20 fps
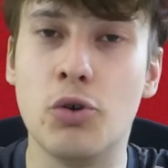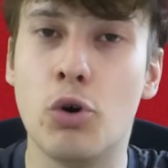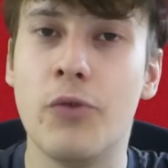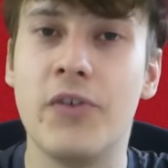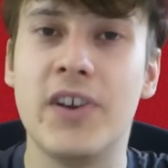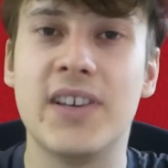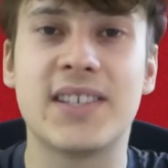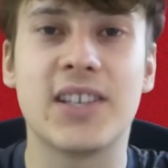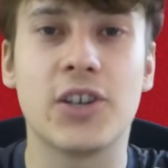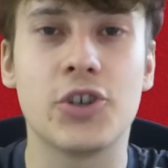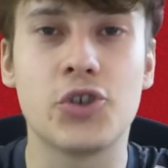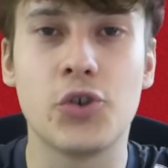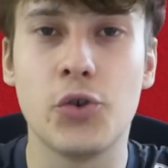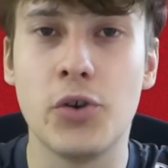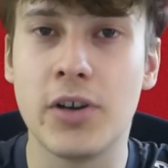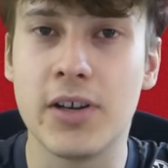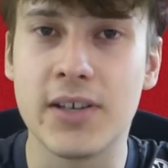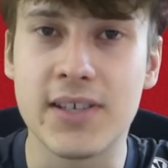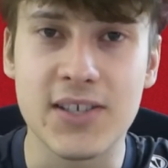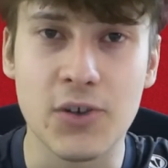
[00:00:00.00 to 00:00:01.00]
Ovi ist da
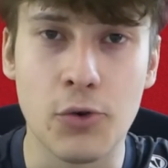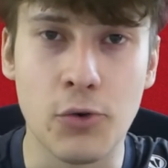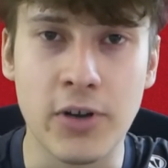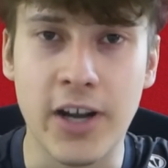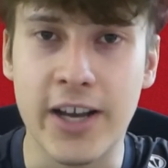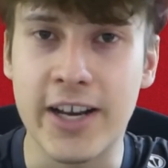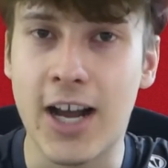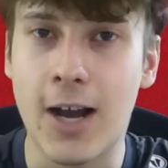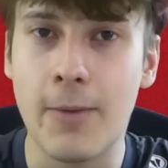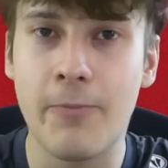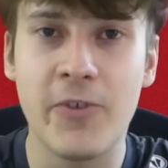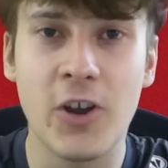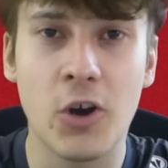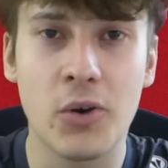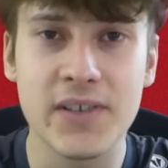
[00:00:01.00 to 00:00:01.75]
schön gesungen, eine Abwehr